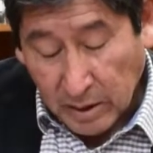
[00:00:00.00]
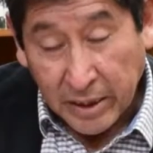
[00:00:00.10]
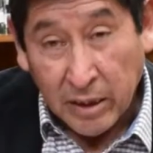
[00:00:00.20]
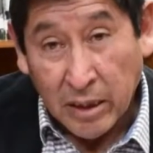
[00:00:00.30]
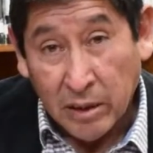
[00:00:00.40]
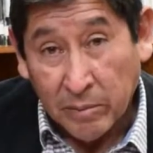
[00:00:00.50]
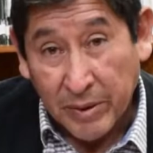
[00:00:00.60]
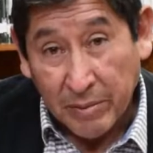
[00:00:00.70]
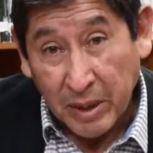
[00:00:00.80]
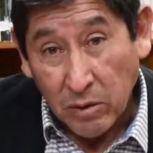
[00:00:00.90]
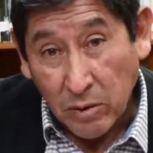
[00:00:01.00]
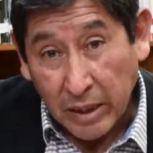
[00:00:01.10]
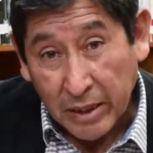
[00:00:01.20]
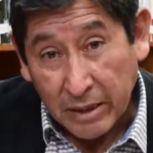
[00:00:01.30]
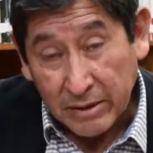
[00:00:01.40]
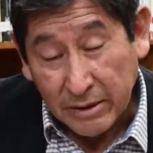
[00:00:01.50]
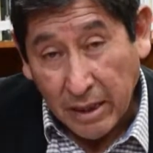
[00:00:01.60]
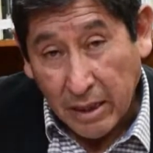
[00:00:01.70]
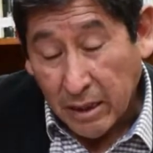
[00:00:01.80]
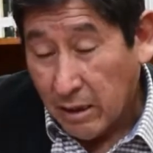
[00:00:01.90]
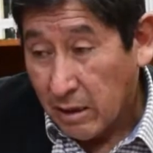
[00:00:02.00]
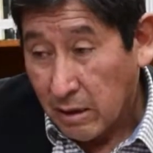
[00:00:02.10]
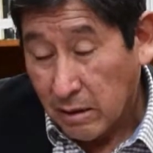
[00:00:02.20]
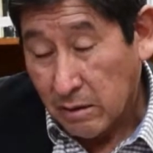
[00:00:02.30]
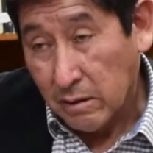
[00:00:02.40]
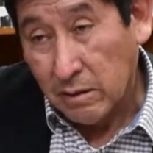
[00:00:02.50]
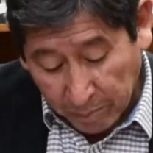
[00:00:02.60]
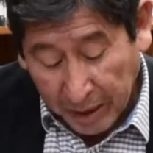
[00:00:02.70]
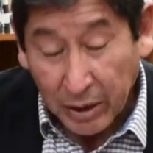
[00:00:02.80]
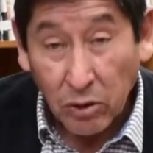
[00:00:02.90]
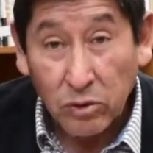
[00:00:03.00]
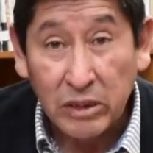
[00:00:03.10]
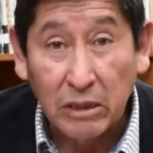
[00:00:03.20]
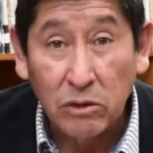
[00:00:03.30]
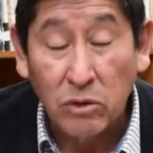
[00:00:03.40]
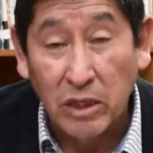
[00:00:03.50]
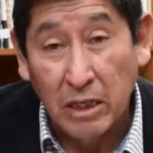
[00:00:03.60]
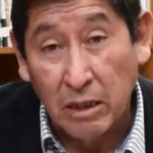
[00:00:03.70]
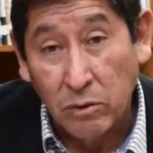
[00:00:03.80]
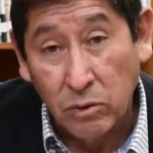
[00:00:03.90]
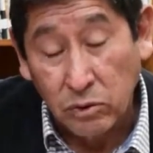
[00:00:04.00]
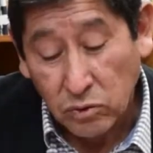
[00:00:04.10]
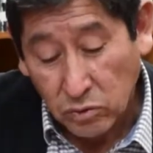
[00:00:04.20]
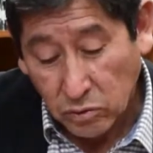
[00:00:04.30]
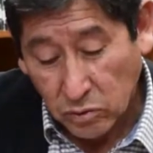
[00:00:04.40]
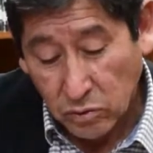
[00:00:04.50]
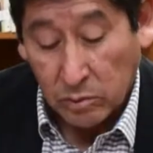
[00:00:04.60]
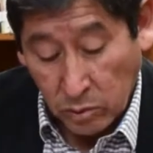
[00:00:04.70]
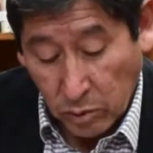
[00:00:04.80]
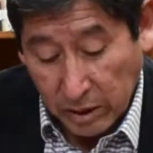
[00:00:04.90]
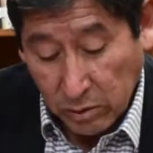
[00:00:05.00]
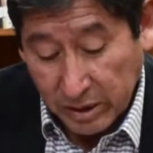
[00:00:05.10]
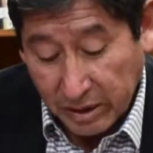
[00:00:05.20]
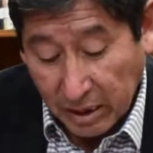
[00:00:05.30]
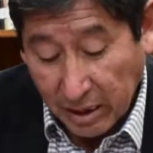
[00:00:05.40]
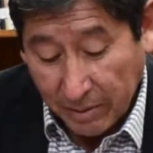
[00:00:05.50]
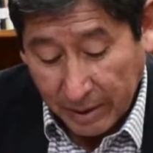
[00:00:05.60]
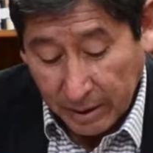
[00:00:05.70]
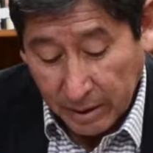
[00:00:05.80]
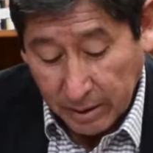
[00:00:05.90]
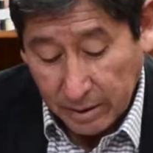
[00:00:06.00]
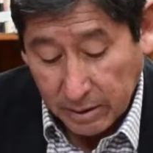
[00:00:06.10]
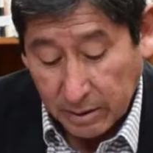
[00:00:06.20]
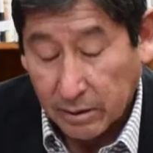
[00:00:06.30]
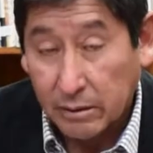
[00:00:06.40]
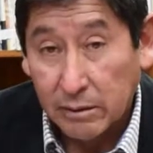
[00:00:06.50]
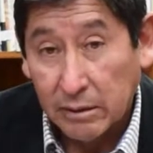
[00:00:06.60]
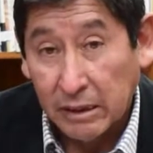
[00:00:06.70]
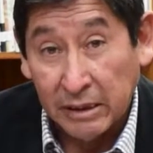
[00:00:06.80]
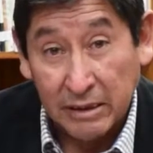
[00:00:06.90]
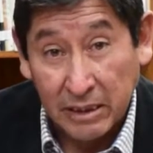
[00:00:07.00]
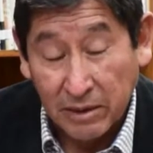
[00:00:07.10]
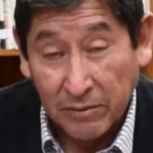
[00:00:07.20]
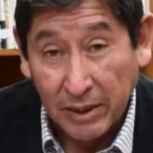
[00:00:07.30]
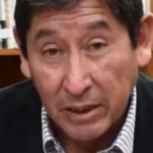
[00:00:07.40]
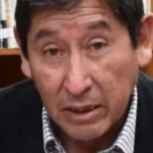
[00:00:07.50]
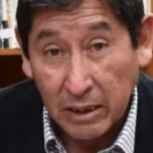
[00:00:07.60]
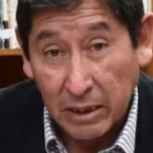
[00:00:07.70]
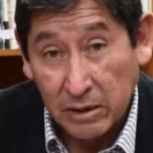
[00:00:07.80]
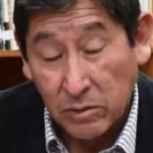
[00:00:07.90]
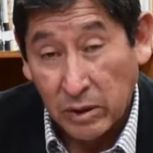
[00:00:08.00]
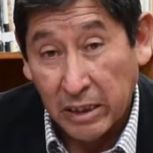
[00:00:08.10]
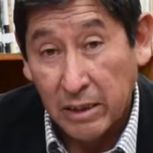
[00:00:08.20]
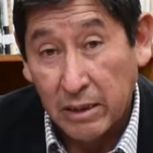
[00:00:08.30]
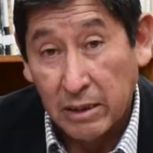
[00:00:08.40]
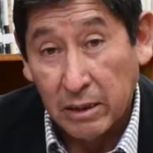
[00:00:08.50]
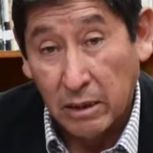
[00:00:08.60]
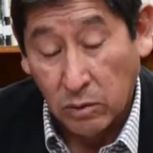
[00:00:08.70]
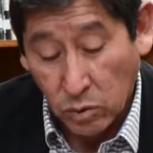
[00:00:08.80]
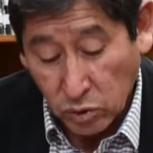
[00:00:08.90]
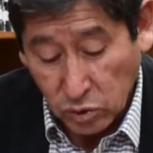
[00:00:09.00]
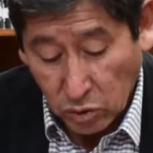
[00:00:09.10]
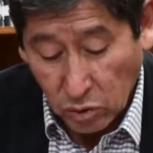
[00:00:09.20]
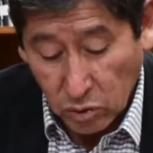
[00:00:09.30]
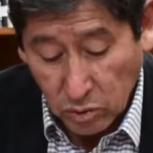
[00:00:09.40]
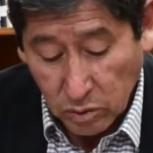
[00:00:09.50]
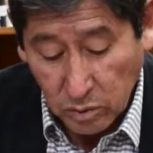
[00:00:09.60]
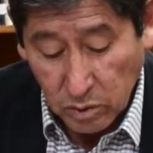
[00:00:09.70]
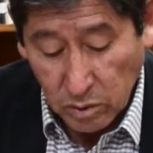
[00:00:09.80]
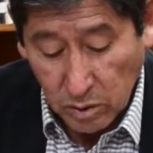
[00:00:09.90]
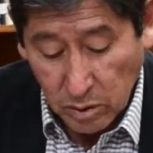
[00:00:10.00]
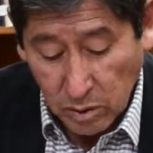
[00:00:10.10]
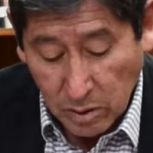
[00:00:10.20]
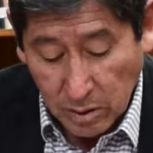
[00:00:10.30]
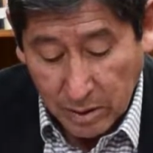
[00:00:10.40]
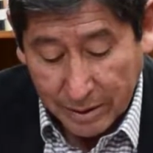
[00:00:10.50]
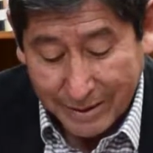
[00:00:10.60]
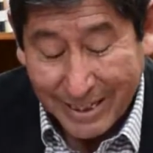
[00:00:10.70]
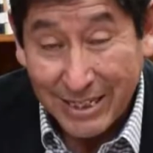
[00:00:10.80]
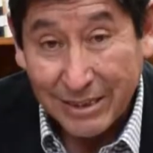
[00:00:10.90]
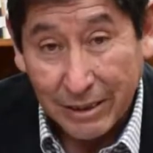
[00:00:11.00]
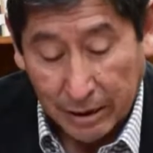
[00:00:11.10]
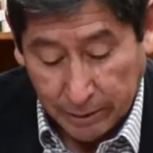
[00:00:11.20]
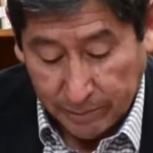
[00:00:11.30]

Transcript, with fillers: En primer lugar está Pedro Sancho de la Hoz, cuando escribe y se refiere de la ciudad del Cusco, dice,